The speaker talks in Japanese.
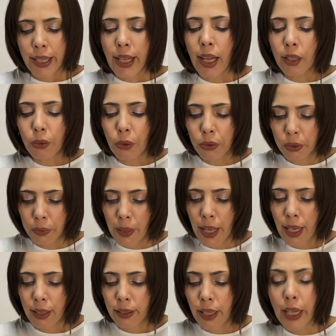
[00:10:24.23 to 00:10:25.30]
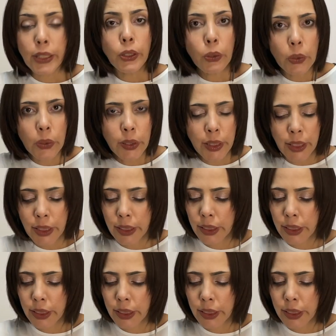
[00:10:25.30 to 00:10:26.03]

韓国は過剰に